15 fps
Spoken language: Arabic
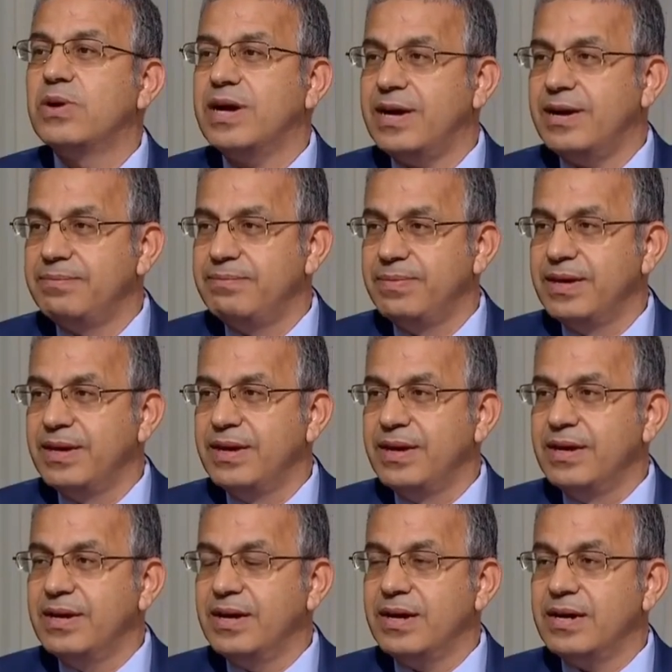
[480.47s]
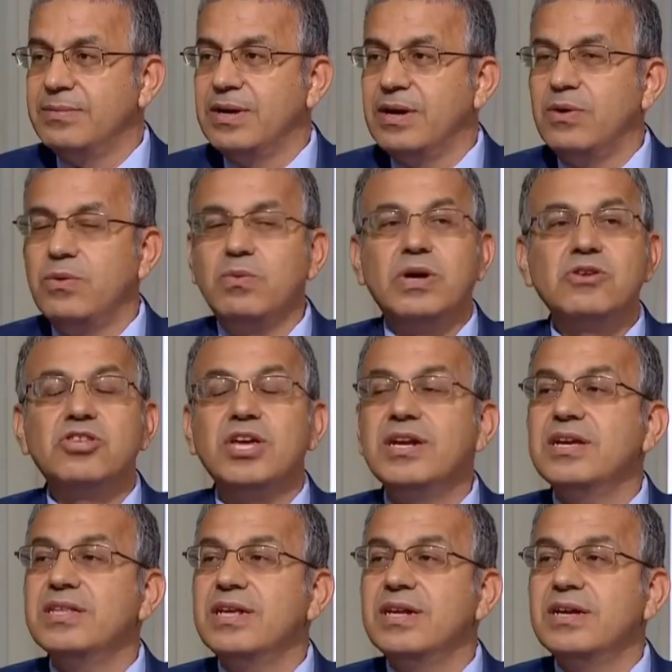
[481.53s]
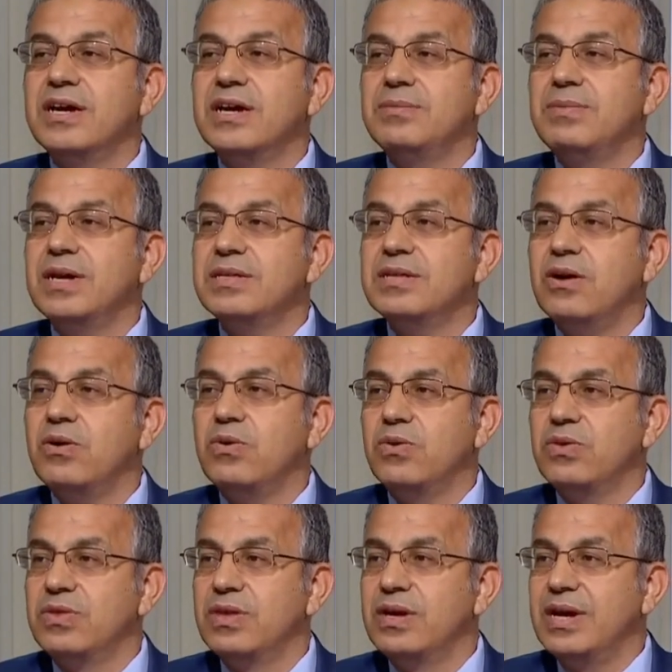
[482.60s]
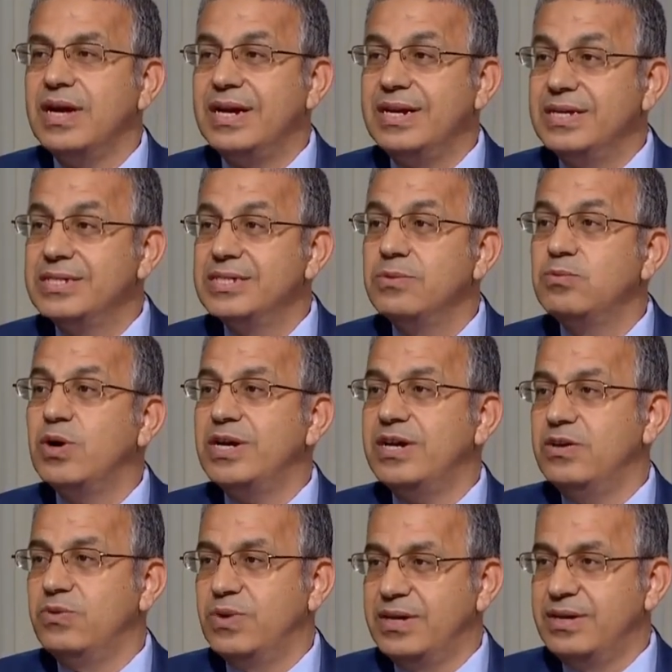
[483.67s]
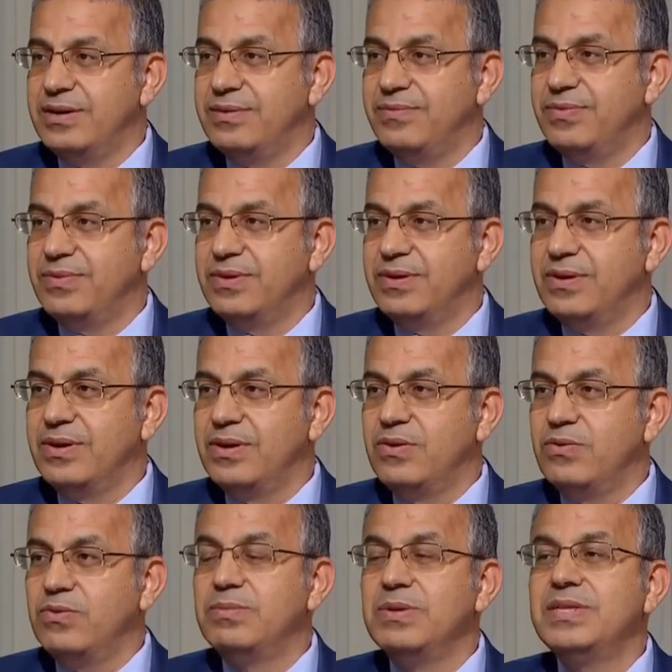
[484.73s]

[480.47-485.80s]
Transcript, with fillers: له رقم كهرباء وشركة الكهرباء تأخذ الاسم والعنوان صحيح.